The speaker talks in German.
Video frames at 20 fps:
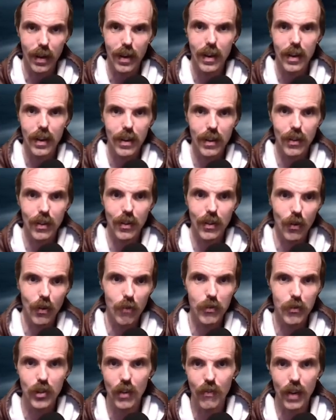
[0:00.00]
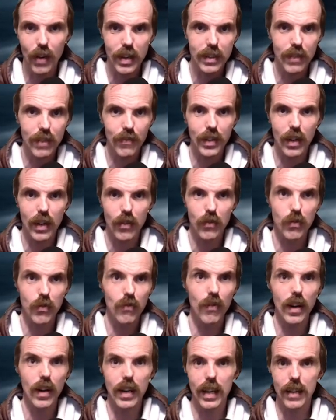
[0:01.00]
Äh, komischerweise, wie das
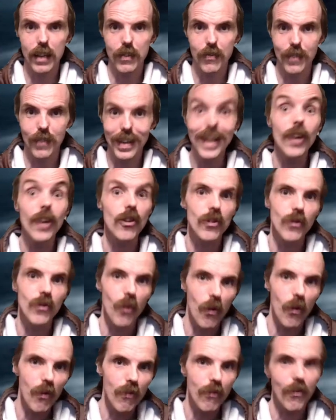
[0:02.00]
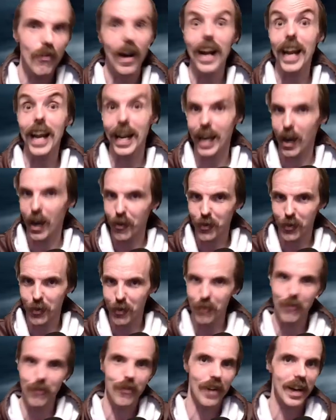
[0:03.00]
Zufall des will, durch einen Unfall, einen
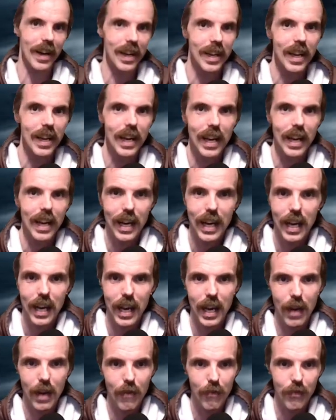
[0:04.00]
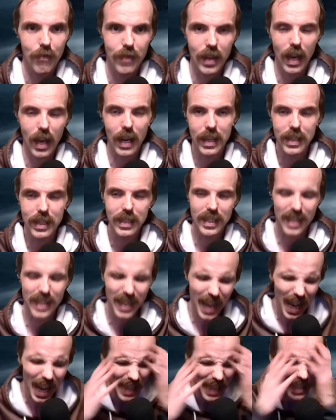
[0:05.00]
Autounfall, ähm, da hieß es dann,
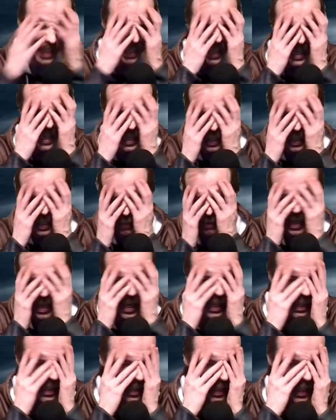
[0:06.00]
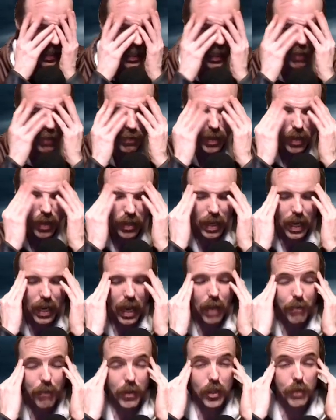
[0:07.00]
ja, ich sehe nichts mehr, ich sehe nichts mehr. Und dann
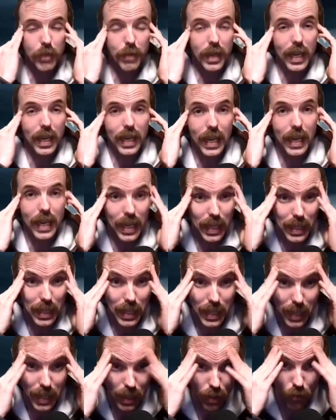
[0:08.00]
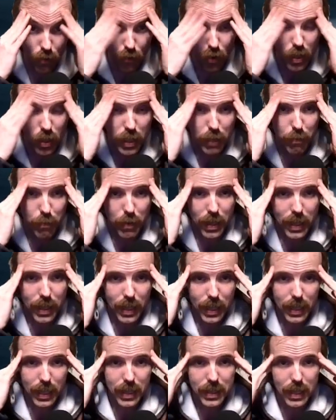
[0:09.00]
hat man später dann gesehen, dass sie völlig blind
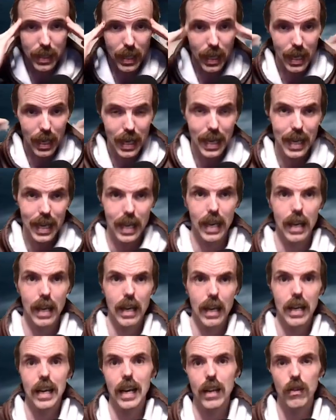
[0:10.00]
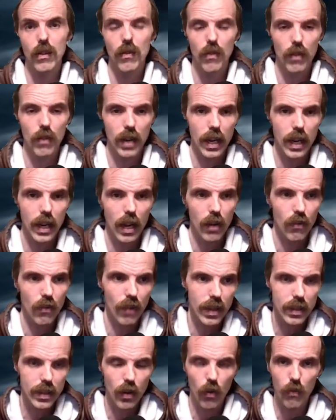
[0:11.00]
ist. Also keine Ahnung,
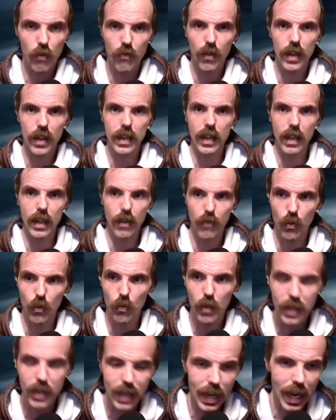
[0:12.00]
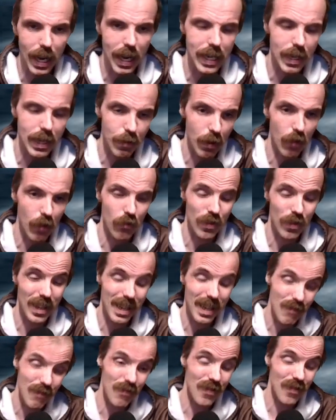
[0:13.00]
was der Unfall da jetzt verursacht hat, aber auf
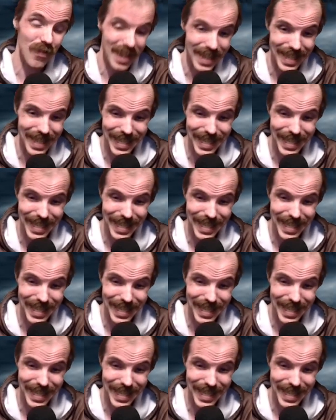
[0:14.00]
jeden Fall